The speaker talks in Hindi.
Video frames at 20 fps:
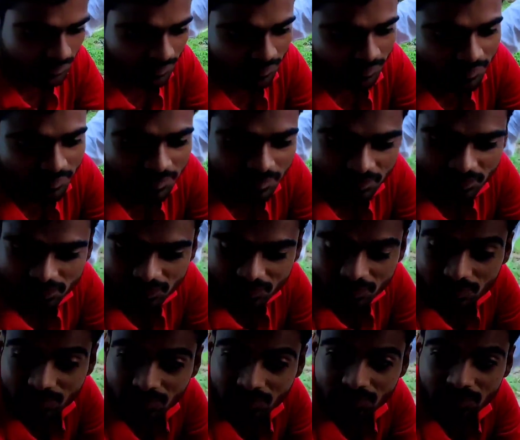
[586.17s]
हाँ हाँ
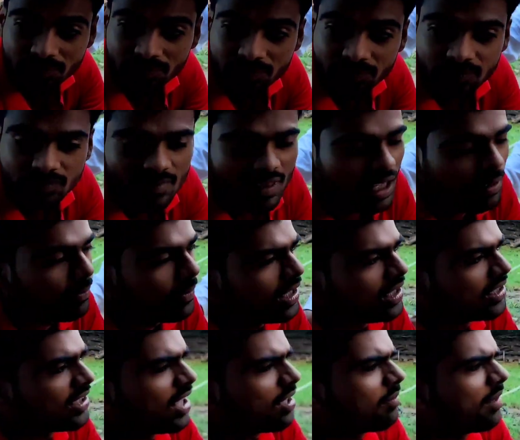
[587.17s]
बेटा हाँ ठीक
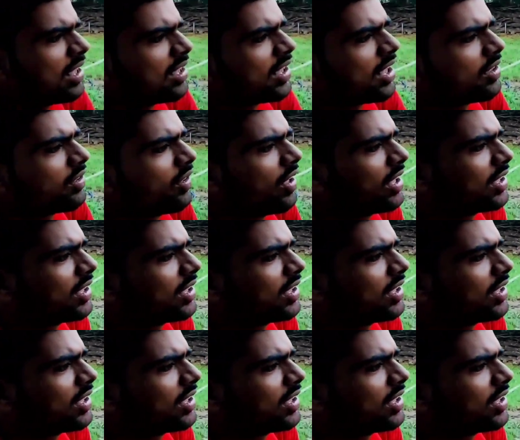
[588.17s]
है पल्सर मल्सर